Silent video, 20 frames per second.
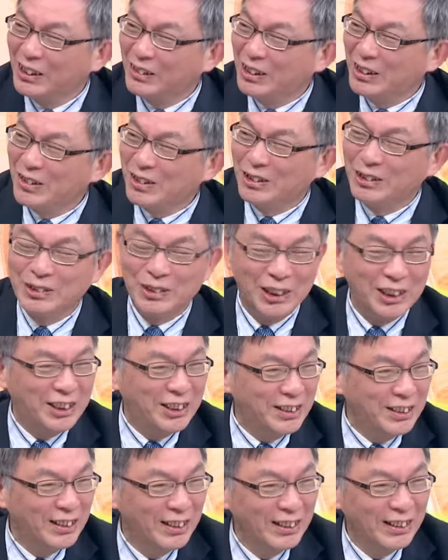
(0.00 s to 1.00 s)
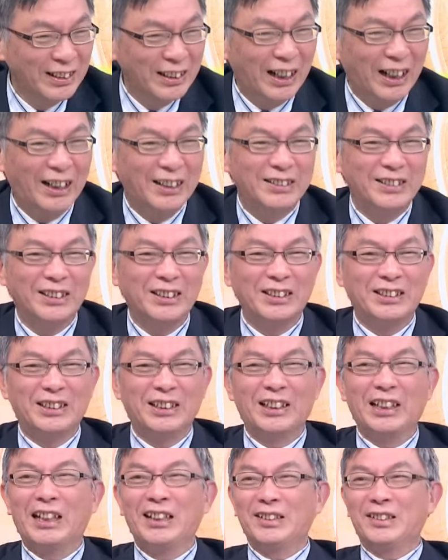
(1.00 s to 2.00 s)
台湾重回。啊，这个
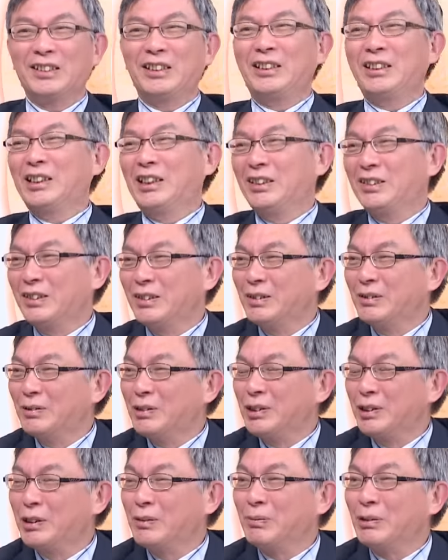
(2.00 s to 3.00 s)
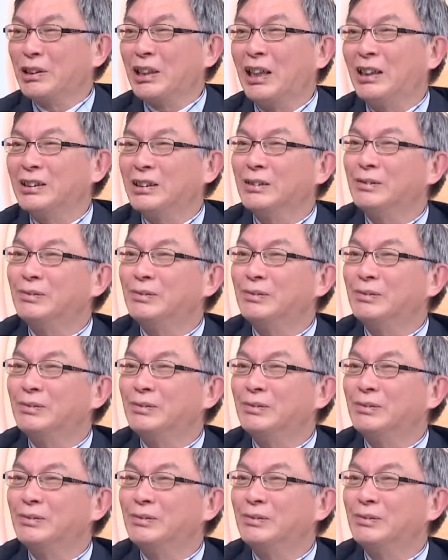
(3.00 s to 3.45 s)
情感是应该是问题不大。